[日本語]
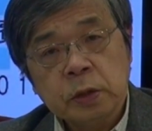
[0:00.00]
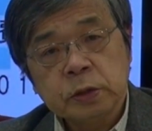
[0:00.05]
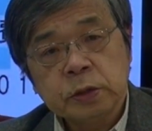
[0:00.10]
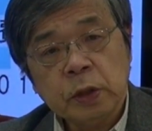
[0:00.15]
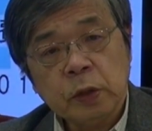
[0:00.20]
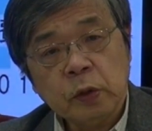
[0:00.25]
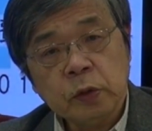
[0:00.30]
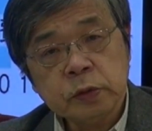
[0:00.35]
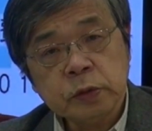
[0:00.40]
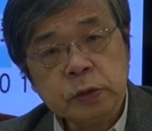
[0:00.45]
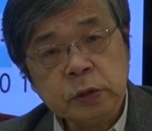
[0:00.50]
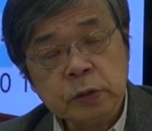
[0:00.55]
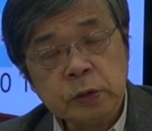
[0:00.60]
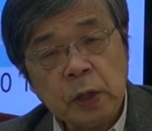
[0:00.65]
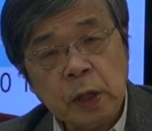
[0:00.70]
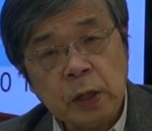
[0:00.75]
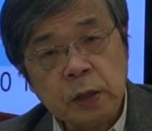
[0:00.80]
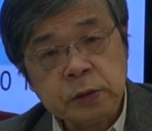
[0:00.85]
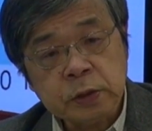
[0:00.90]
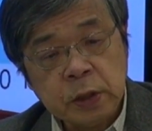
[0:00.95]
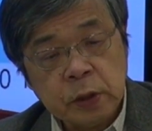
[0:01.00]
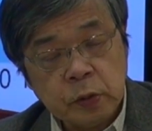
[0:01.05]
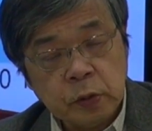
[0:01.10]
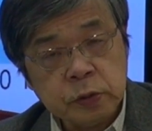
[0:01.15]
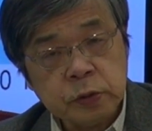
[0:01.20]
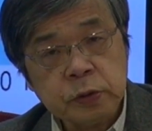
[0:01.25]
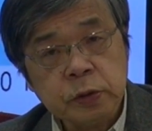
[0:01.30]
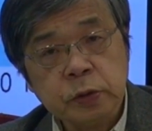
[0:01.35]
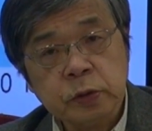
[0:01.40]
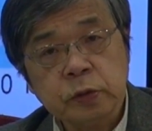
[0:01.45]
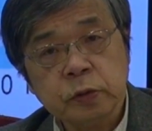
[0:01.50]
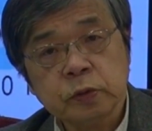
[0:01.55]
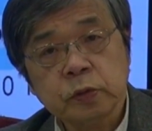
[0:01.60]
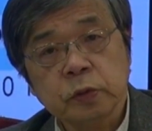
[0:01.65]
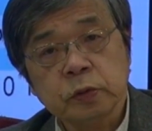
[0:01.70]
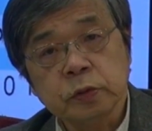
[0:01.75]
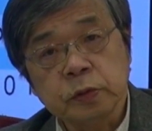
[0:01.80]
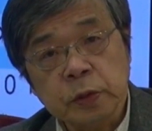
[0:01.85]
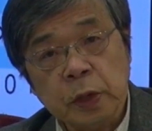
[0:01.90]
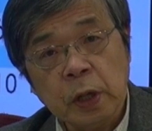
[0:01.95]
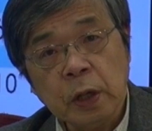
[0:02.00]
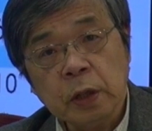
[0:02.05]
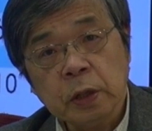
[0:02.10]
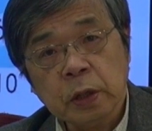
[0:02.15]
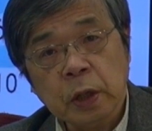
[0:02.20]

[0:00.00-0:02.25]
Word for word: ゼロにするならゼロにするというね、